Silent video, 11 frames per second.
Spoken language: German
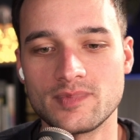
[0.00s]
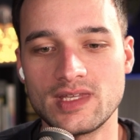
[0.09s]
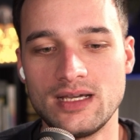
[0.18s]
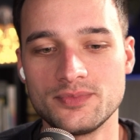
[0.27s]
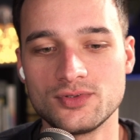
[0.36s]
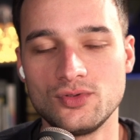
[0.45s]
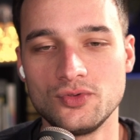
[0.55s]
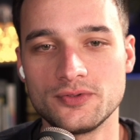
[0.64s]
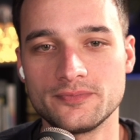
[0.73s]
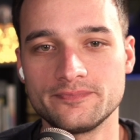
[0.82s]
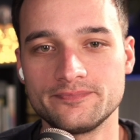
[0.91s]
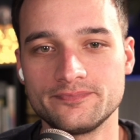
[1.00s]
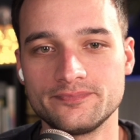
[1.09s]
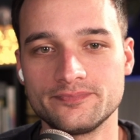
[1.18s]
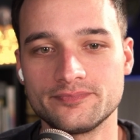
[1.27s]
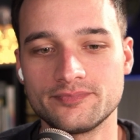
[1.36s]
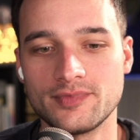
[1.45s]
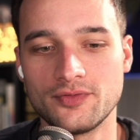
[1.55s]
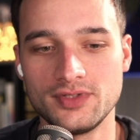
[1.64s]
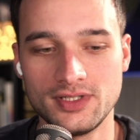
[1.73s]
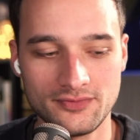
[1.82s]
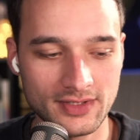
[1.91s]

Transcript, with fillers: Absolut. Auf jeden ja, Fall.